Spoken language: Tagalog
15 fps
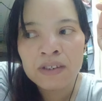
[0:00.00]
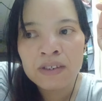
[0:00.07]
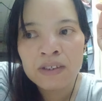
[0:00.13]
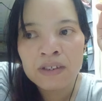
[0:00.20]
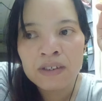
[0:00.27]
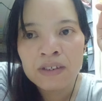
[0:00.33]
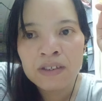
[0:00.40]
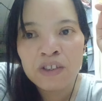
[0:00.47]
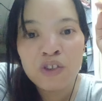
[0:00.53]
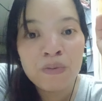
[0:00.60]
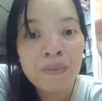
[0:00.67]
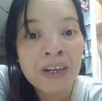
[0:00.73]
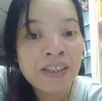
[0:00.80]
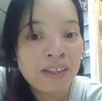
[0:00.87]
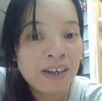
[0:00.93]

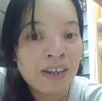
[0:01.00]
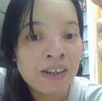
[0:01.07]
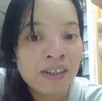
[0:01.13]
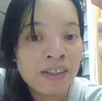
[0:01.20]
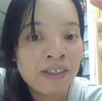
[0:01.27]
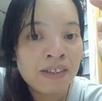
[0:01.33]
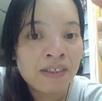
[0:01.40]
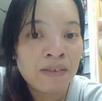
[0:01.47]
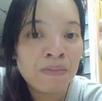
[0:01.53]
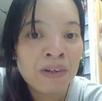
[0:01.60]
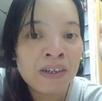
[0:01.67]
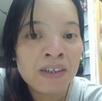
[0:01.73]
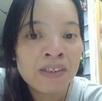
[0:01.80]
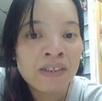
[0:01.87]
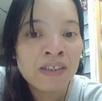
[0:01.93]
dumadaan sa mga
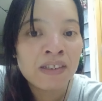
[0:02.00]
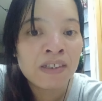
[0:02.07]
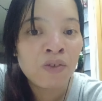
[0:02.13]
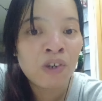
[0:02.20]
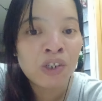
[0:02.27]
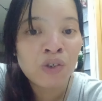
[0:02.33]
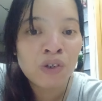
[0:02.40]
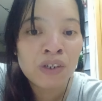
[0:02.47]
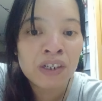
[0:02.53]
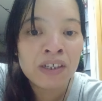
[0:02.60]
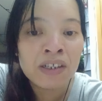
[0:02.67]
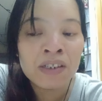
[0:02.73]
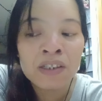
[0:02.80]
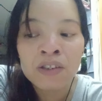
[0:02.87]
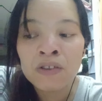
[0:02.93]
sitwasyon na
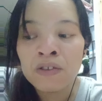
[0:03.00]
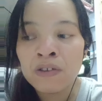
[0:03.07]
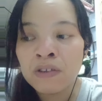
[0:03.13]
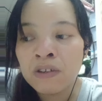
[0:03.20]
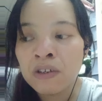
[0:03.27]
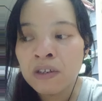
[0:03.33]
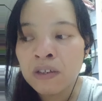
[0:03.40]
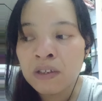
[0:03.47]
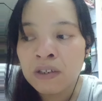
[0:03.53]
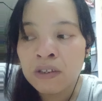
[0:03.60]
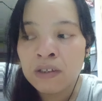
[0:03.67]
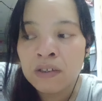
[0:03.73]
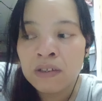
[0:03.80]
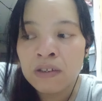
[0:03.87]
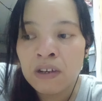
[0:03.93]
ganito,
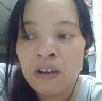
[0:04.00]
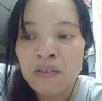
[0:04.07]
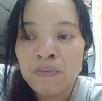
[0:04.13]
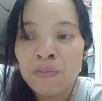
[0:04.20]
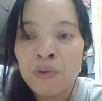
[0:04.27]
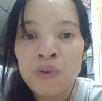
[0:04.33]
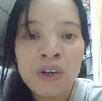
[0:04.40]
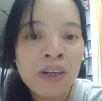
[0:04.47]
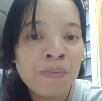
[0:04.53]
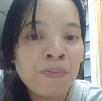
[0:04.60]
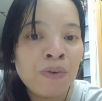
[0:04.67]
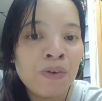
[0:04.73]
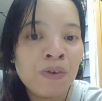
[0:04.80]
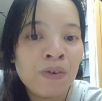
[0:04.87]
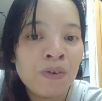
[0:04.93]
ang buhay
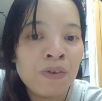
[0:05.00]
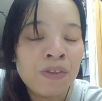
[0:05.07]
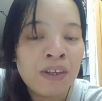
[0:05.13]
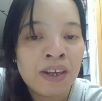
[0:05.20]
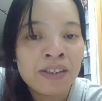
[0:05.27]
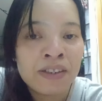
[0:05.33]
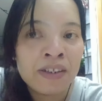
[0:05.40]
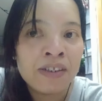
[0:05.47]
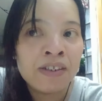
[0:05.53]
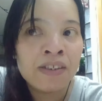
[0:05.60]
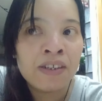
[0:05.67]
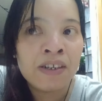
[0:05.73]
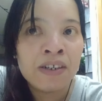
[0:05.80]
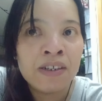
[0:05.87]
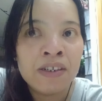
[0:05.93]
po natin ay